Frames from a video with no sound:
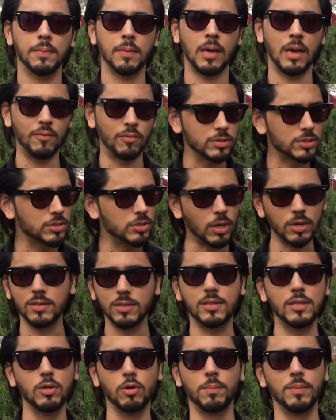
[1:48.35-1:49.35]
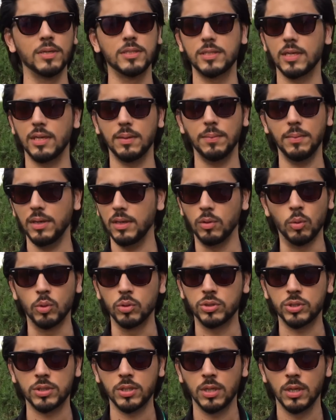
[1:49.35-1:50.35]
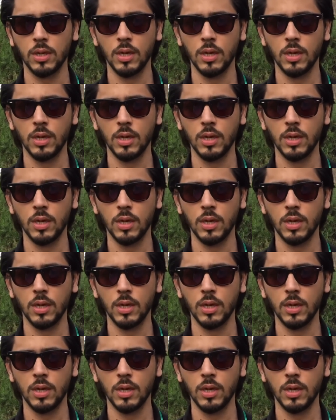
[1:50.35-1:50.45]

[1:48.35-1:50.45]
आई वाज नॉट दी ओपनिंग सेरेमनी होस्ट